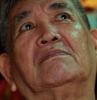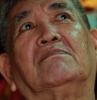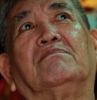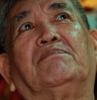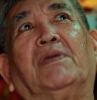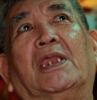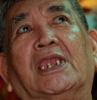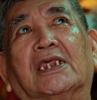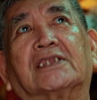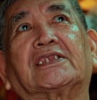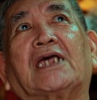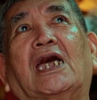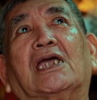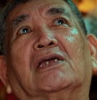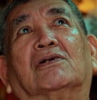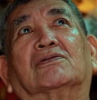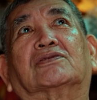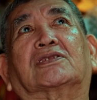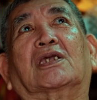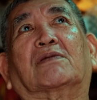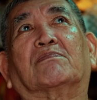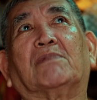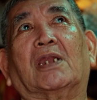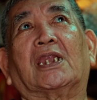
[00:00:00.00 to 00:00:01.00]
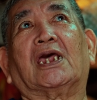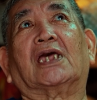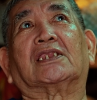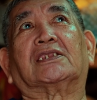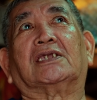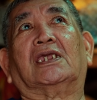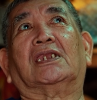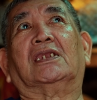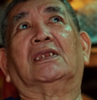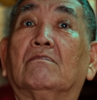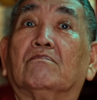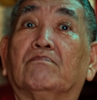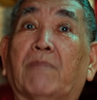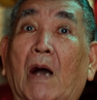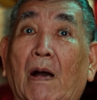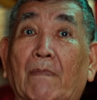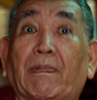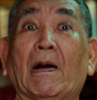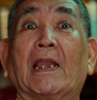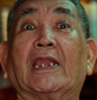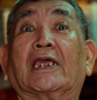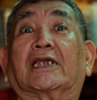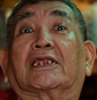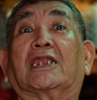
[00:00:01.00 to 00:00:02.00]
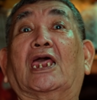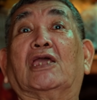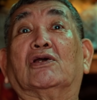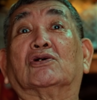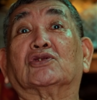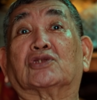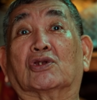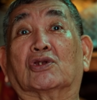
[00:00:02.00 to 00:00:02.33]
Bili tayo, tekman natin. Babalik na yun,